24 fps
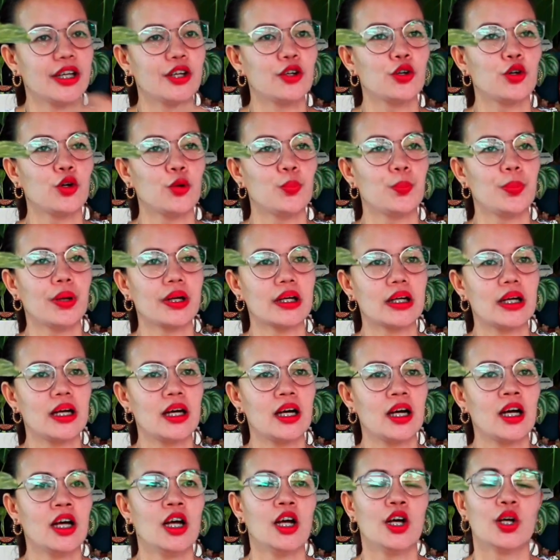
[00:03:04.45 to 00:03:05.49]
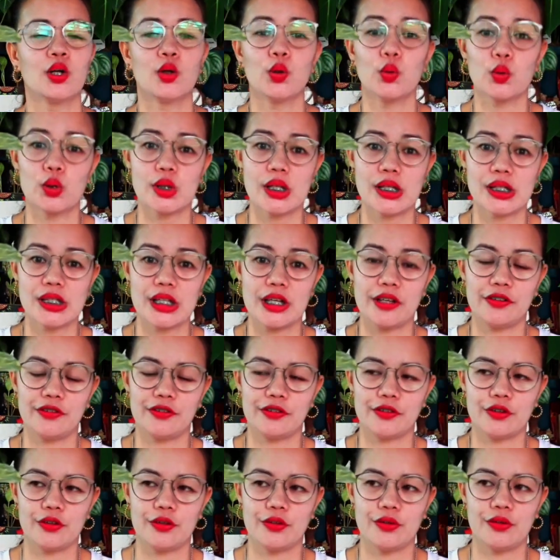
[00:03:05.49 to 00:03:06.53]
ikukumpara ko sa self
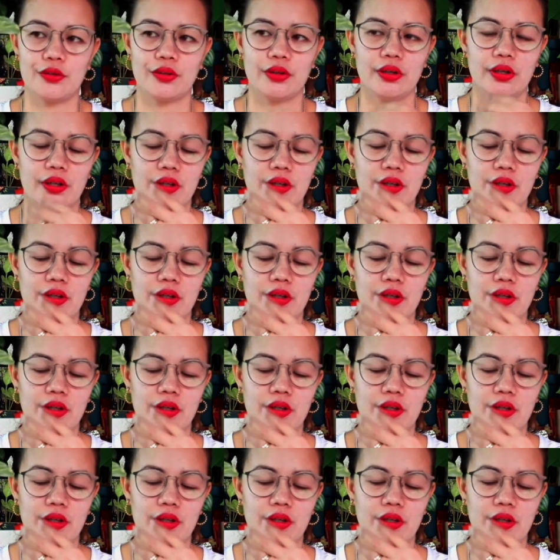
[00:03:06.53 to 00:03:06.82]
ko.